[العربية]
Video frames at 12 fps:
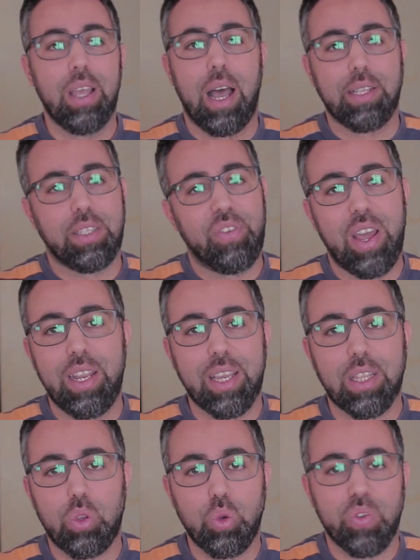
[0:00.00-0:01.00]
غتجي بحال
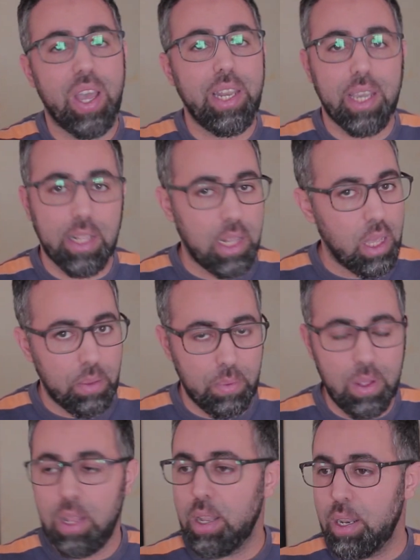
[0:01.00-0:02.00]
اللي كدوز بحال اللي كتلعب
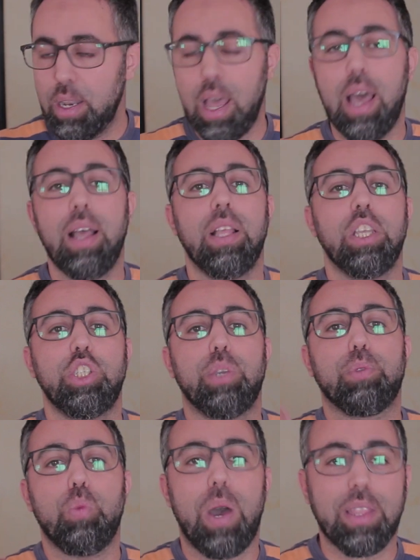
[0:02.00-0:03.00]
لا
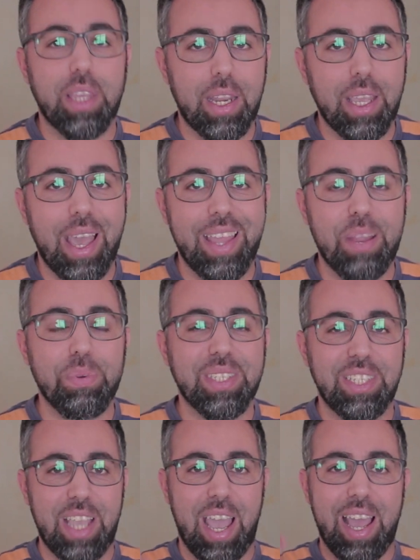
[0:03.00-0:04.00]
جبتكم واحد الطريقه هنا باش
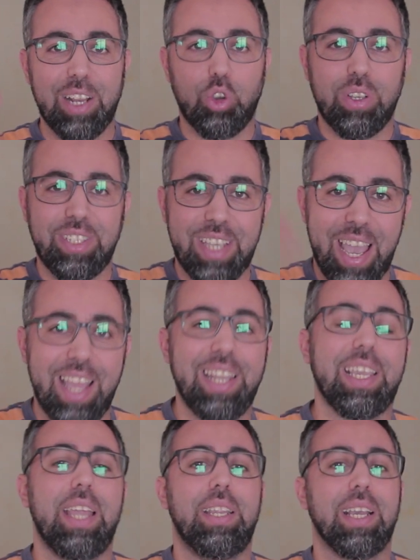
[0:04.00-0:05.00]
نجعلك
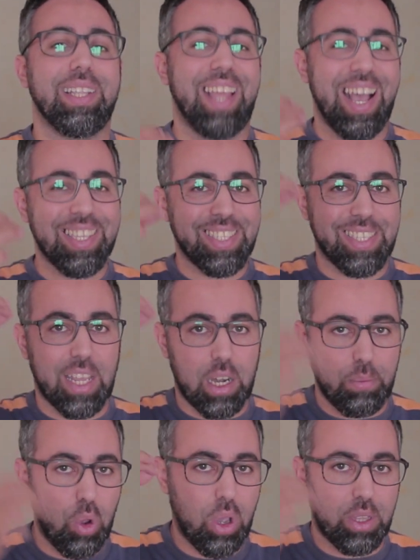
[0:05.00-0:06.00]
نجعلك انك تعصر
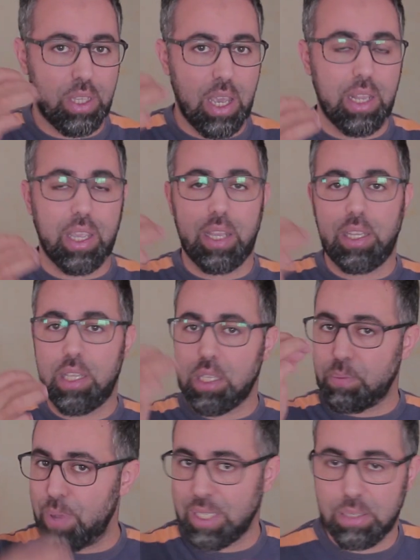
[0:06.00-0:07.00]
المخ ديالك يعني اذا
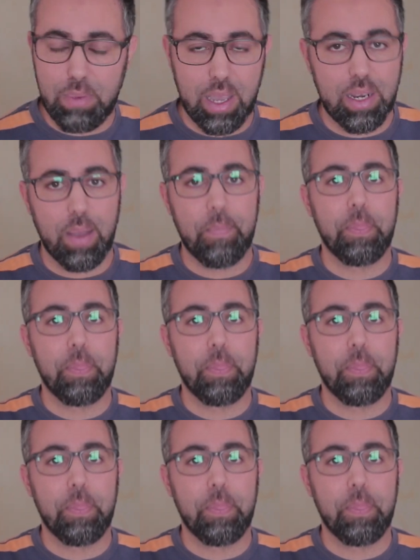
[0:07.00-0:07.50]
تبعت معنا